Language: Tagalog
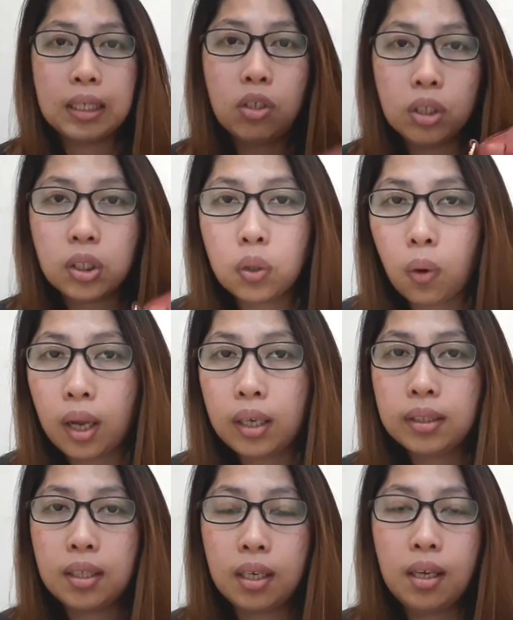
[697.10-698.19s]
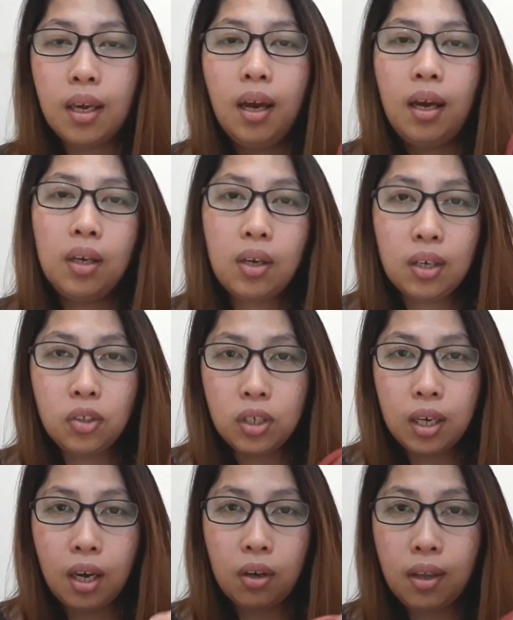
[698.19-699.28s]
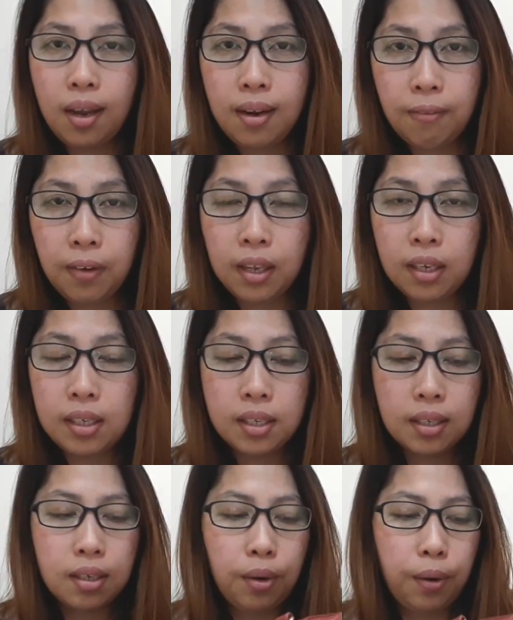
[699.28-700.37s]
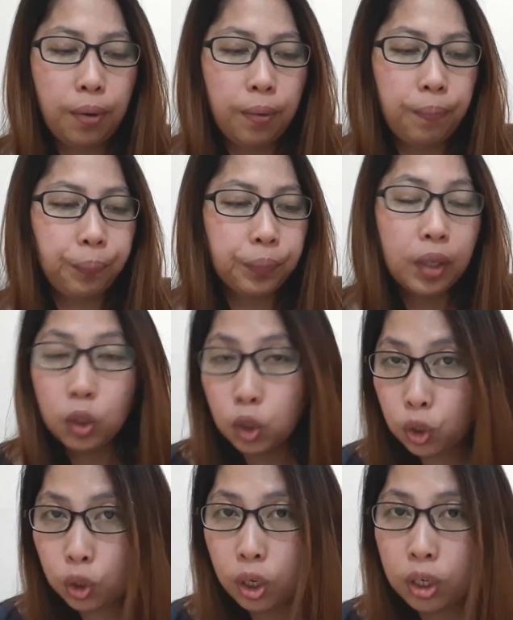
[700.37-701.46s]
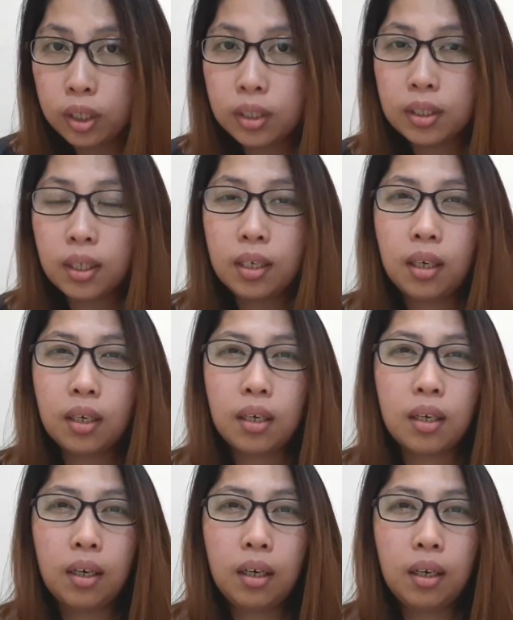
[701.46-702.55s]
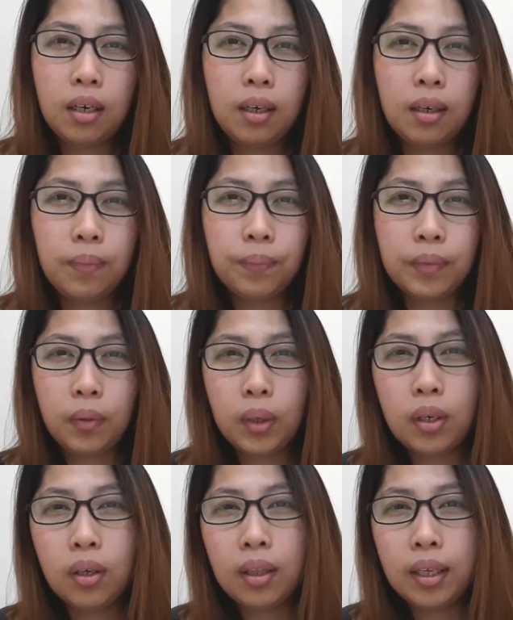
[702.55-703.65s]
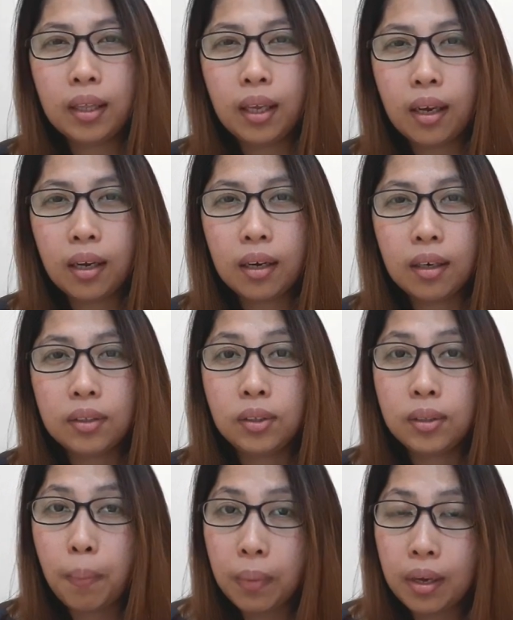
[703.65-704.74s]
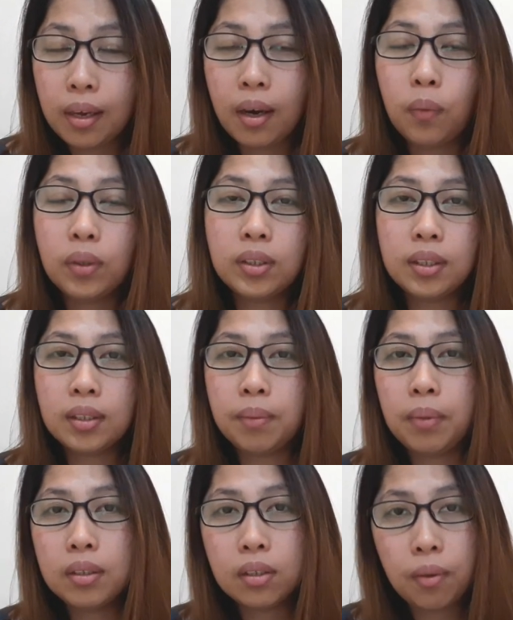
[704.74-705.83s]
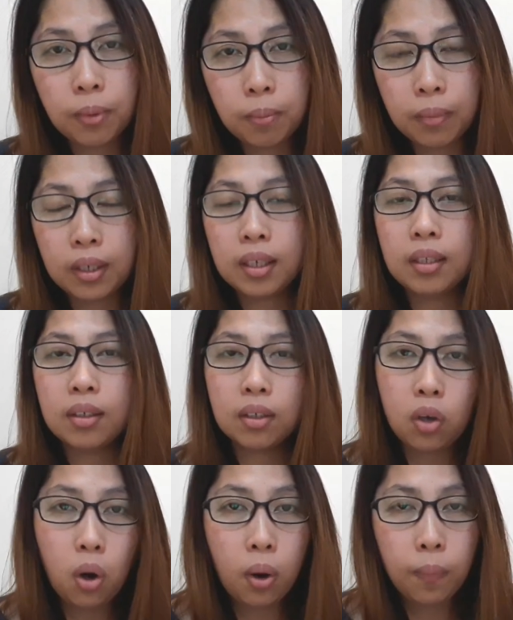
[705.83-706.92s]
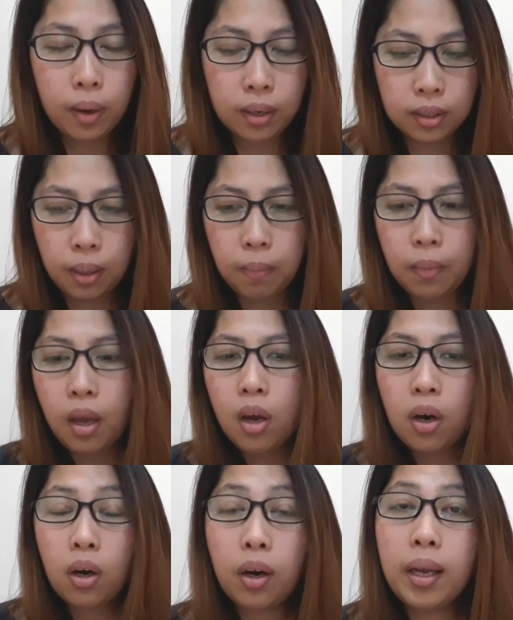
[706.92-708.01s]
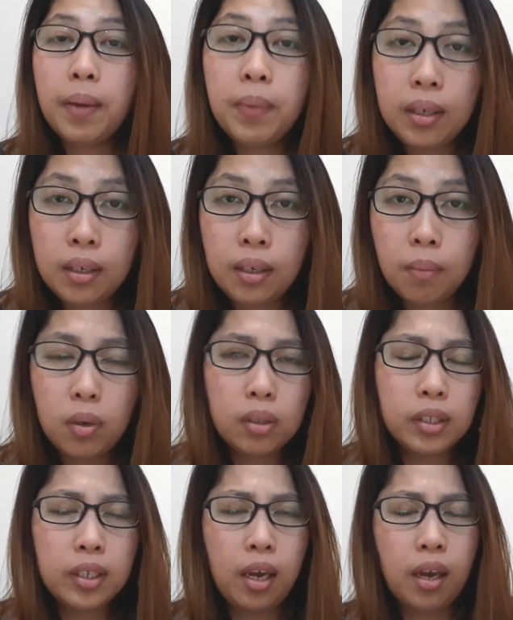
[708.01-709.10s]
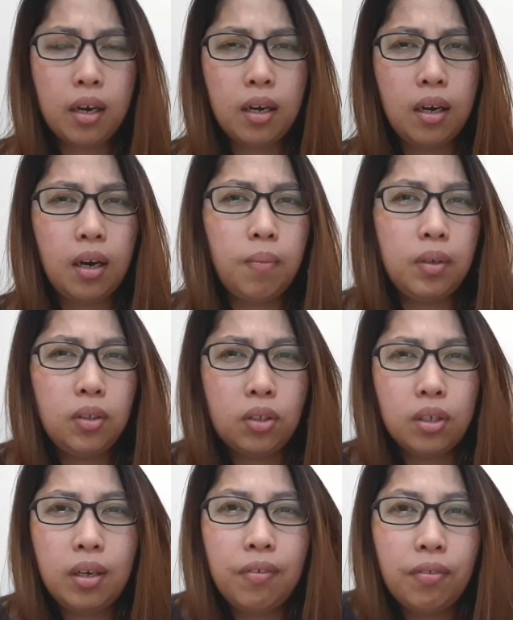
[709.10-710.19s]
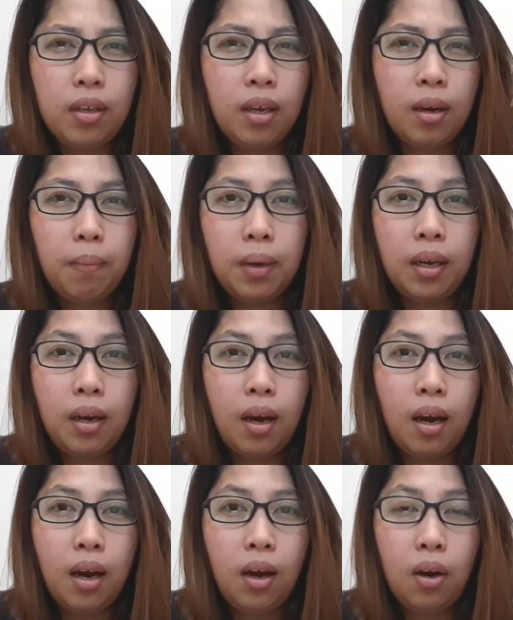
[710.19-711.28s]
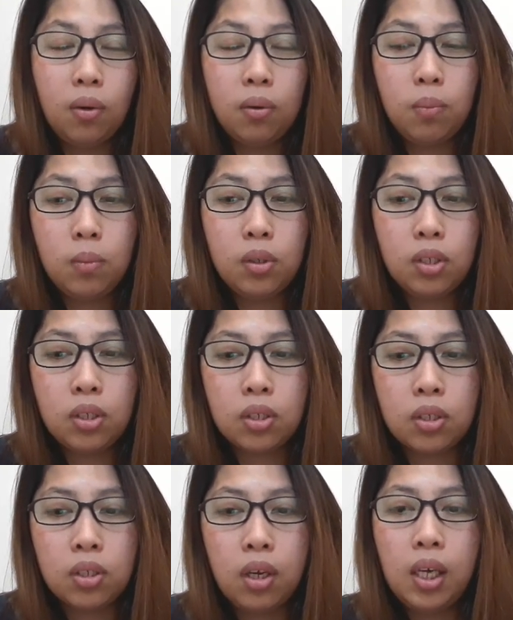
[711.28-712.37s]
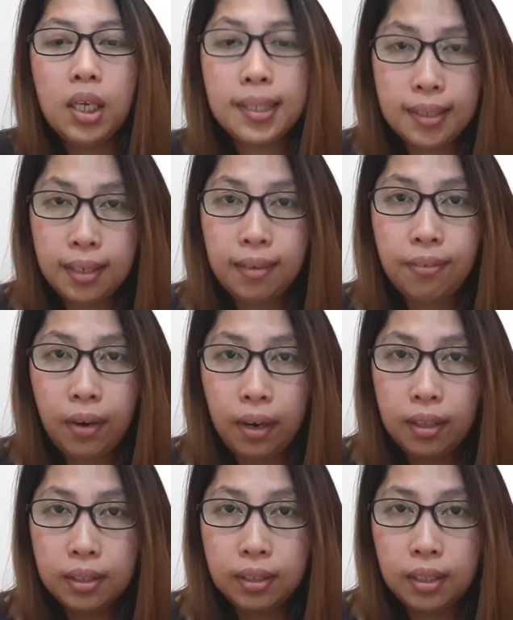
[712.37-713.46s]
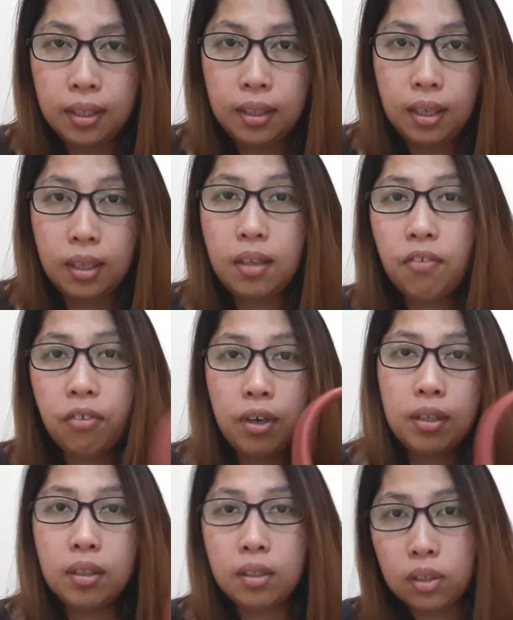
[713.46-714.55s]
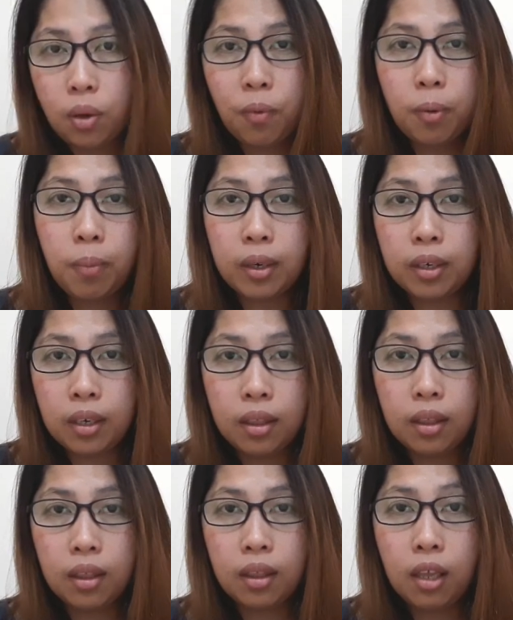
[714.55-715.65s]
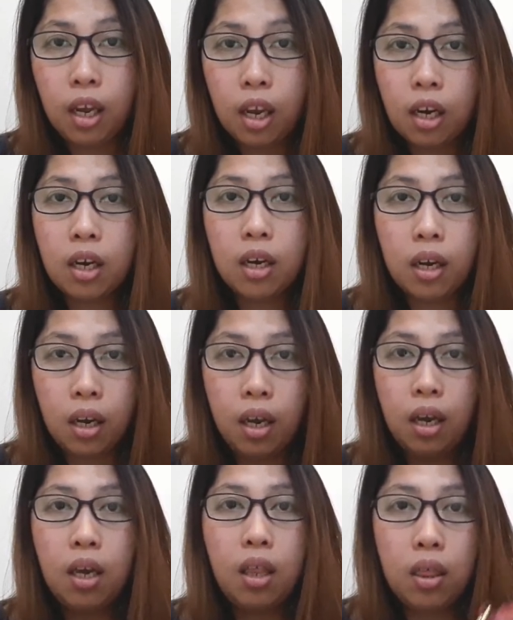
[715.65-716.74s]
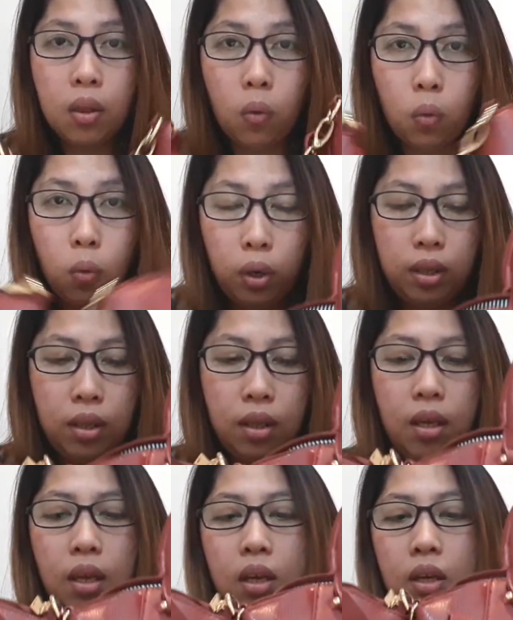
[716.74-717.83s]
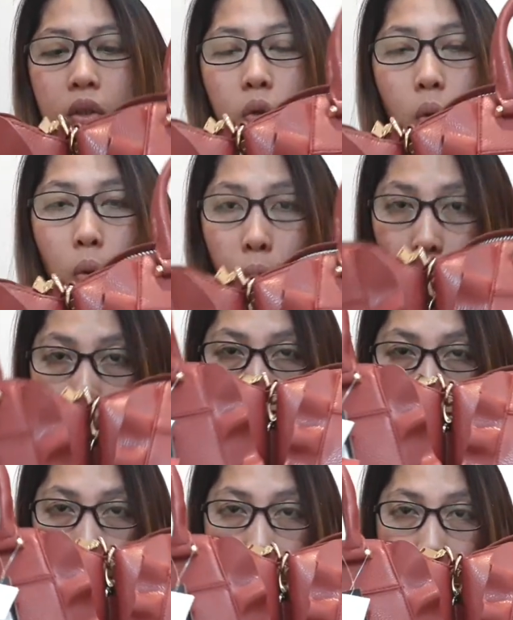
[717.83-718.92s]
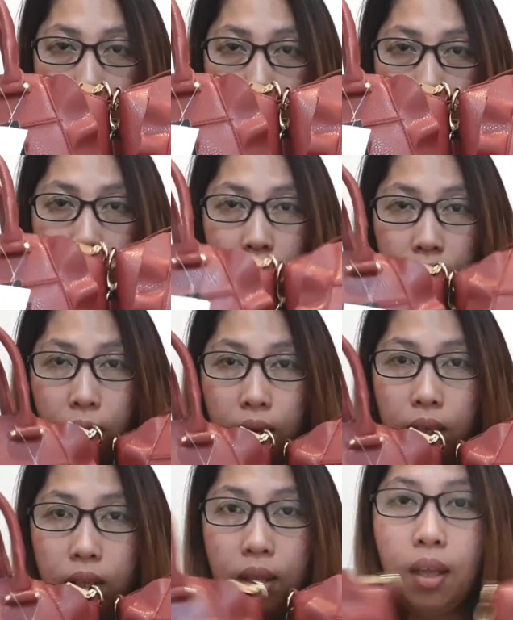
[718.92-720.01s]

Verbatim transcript: good quality, you can check out any Files um, stores in our uh, we call that here a uh, Jamia, which is a big supermarket or cooperative, or even in the malls here. I'm not sure if they have, but I uh, almost see files in a different supermarket here in Kuwait. So this one is really good.